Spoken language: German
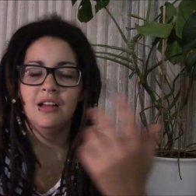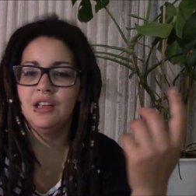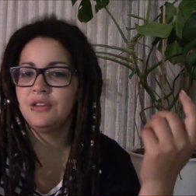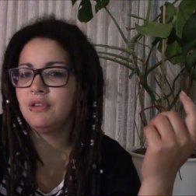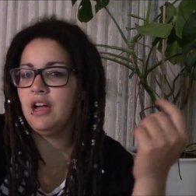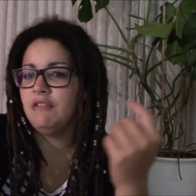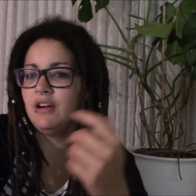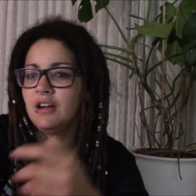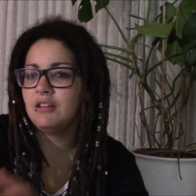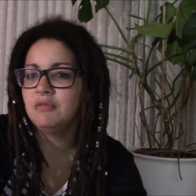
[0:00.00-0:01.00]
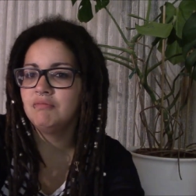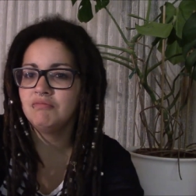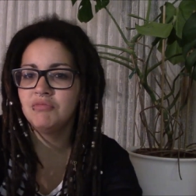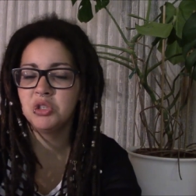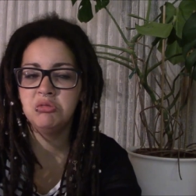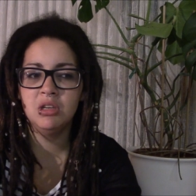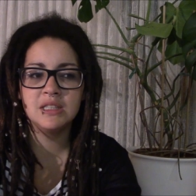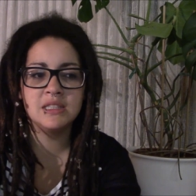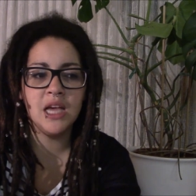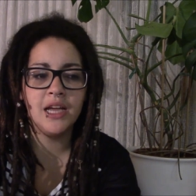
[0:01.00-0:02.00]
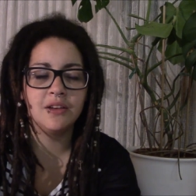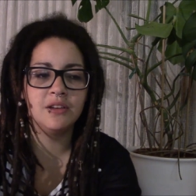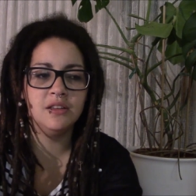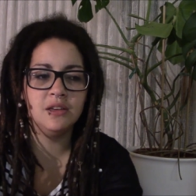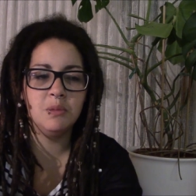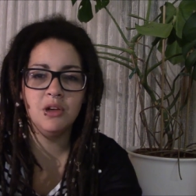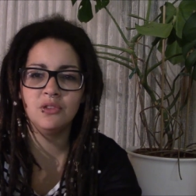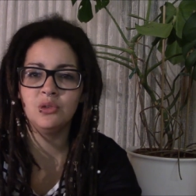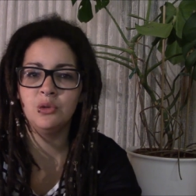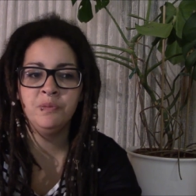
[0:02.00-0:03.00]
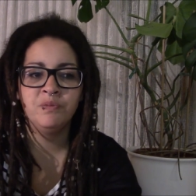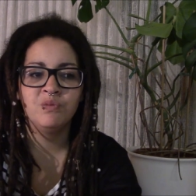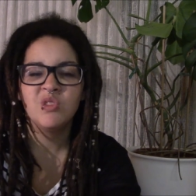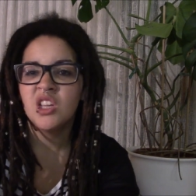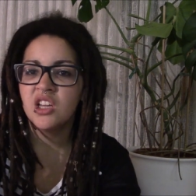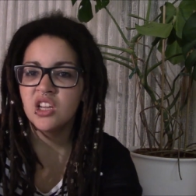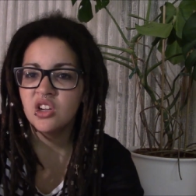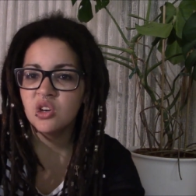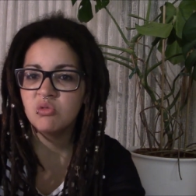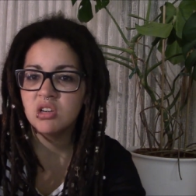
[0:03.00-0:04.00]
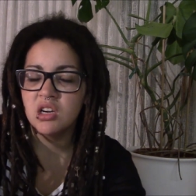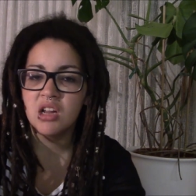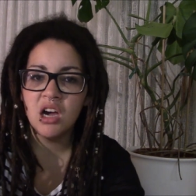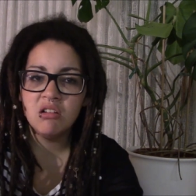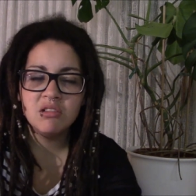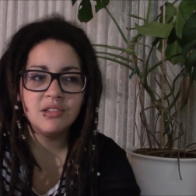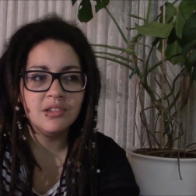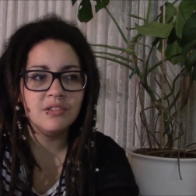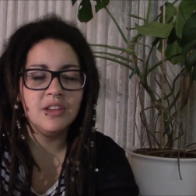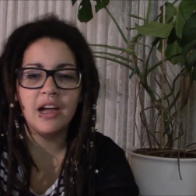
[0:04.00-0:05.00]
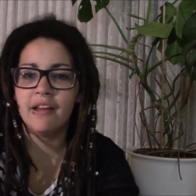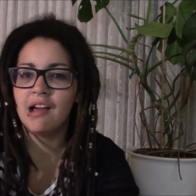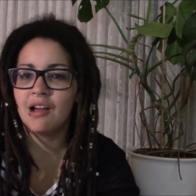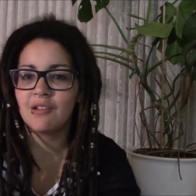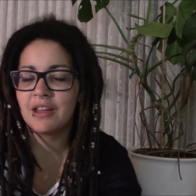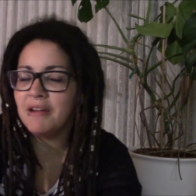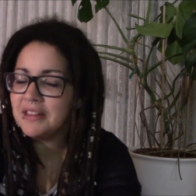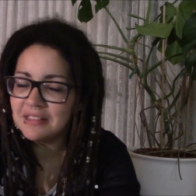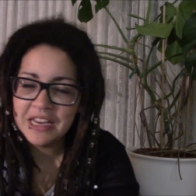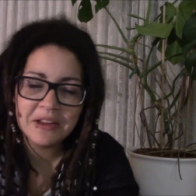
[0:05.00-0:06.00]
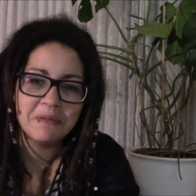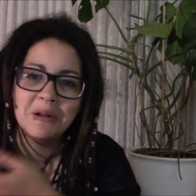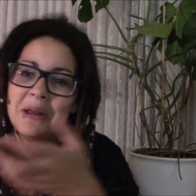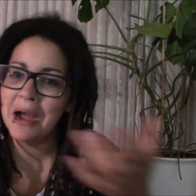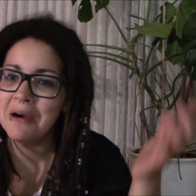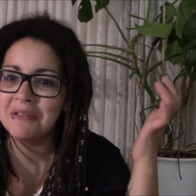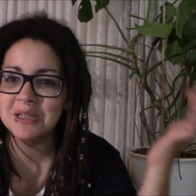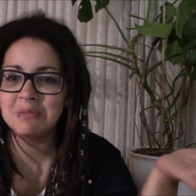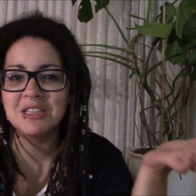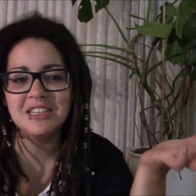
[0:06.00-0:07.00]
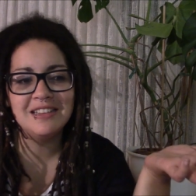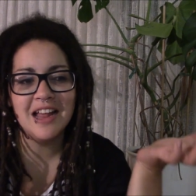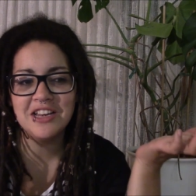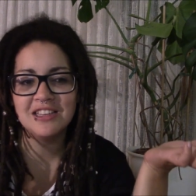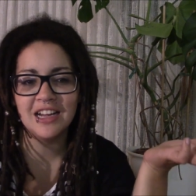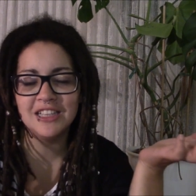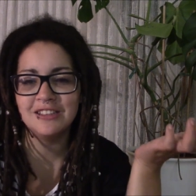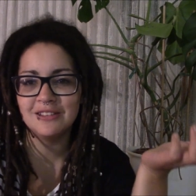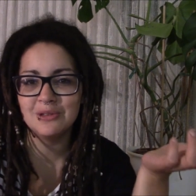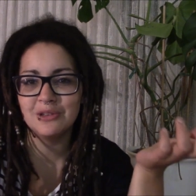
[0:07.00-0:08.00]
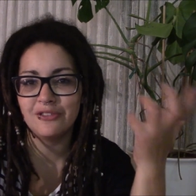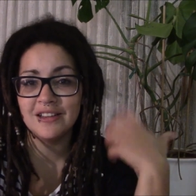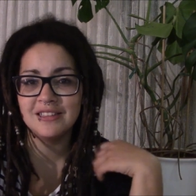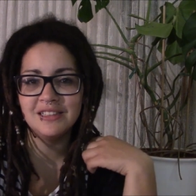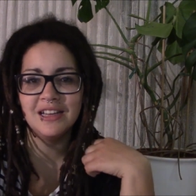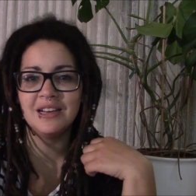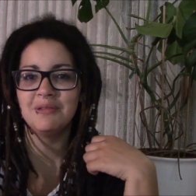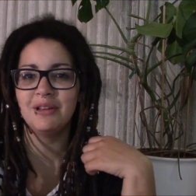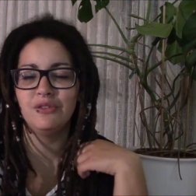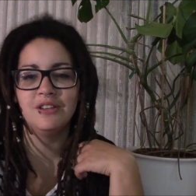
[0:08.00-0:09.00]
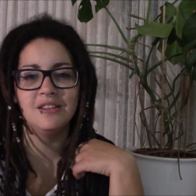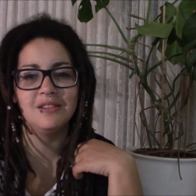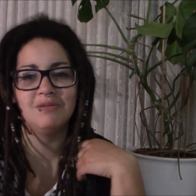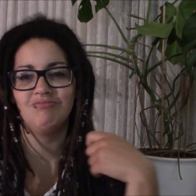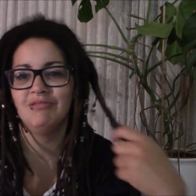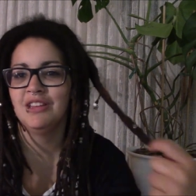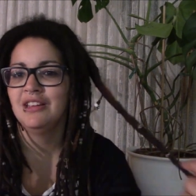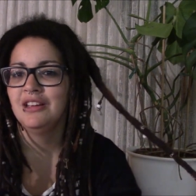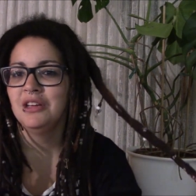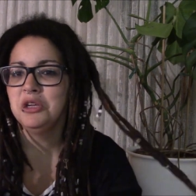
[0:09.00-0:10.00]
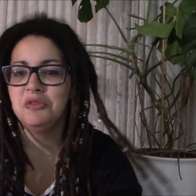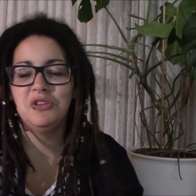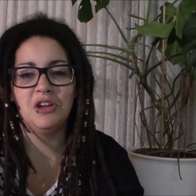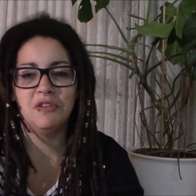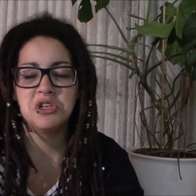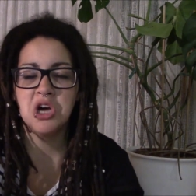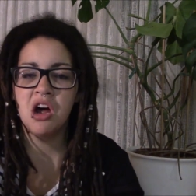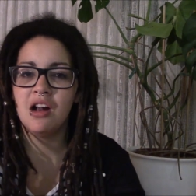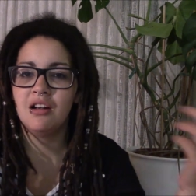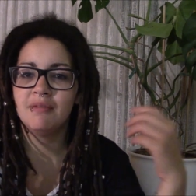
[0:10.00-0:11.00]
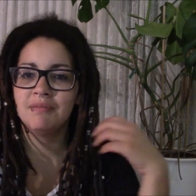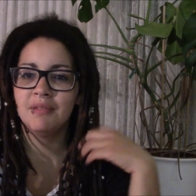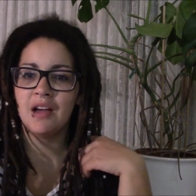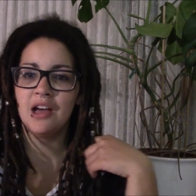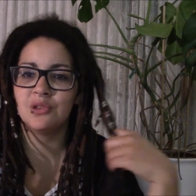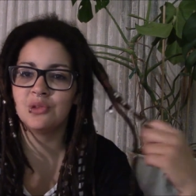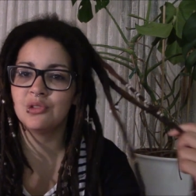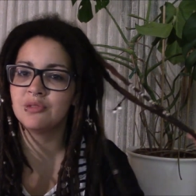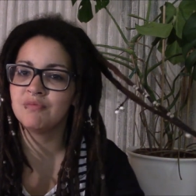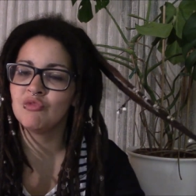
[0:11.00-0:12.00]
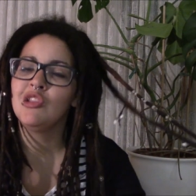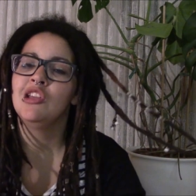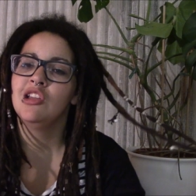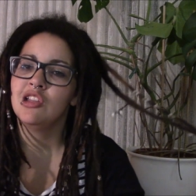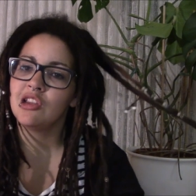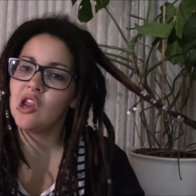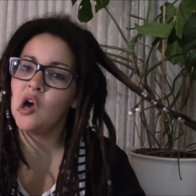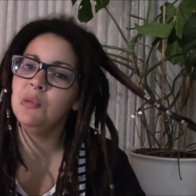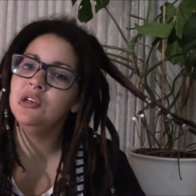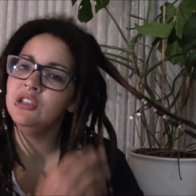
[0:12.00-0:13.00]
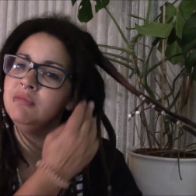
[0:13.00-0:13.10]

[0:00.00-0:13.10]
es war einfach eine coole Zeit und die sind immer so gut gelaunt irgendwie, keine Ahnung. Ich weiß nicht genau, was mich an dieser Rasse so gefesselt hat, aber ich finde find die einfach toll. Also ich glaube,